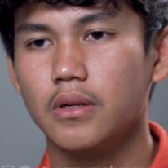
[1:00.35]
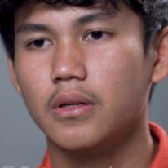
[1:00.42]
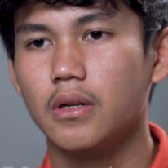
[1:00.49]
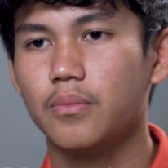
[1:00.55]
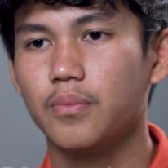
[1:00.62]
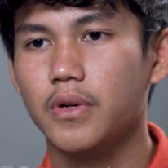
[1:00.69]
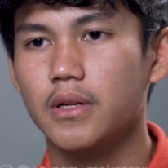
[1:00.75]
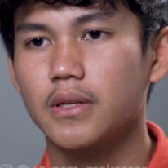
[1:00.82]

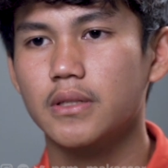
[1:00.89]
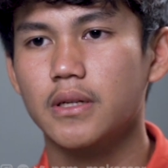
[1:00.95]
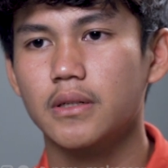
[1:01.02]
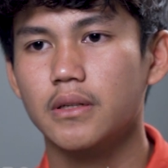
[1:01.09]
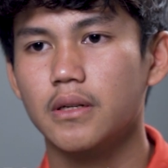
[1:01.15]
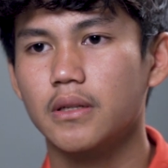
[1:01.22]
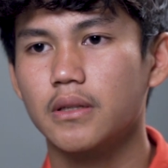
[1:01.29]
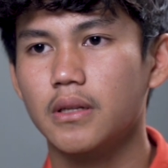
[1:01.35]
dan pada
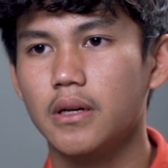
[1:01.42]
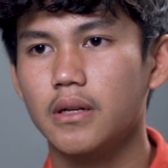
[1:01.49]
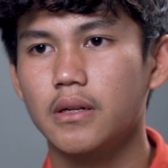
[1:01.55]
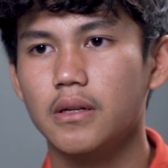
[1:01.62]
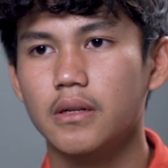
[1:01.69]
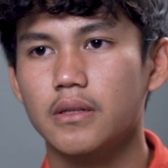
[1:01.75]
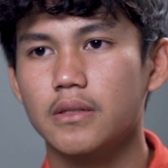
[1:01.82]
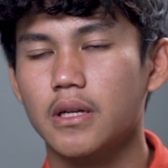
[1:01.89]
saat
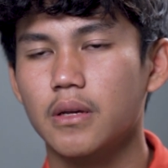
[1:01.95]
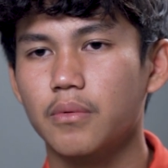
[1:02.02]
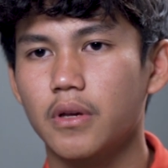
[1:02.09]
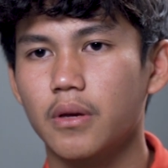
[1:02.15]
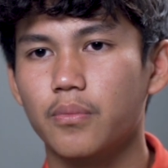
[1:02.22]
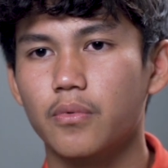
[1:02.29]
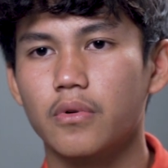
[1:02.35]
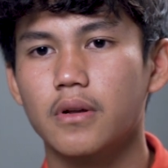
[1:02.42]
latihan saya
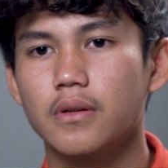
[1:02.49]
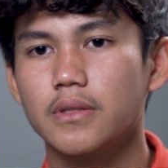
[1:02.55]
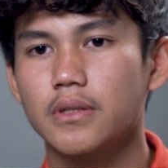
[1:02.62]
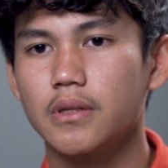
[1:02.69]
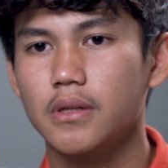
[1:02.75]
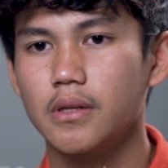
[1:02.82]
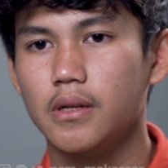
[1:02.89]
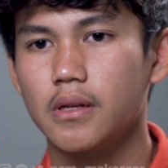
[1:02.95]

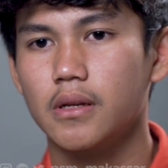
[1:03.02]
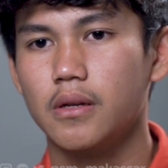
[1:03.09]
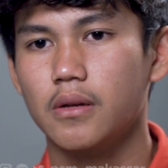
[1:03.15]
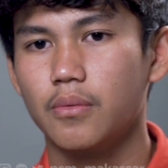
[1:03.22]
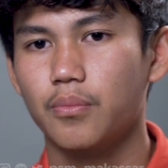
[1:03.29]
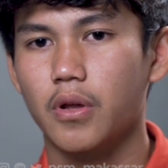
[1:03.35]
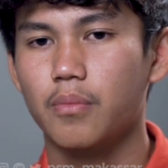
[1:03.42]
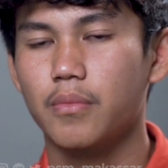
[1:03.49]
mengevaluasi
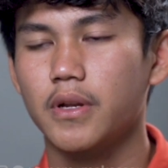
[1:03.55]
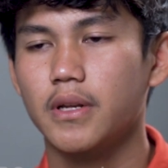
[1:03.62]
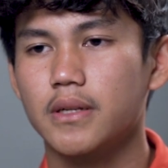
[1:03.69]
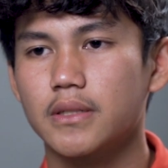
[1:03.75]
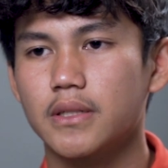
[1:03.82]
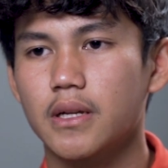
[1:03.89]
permainan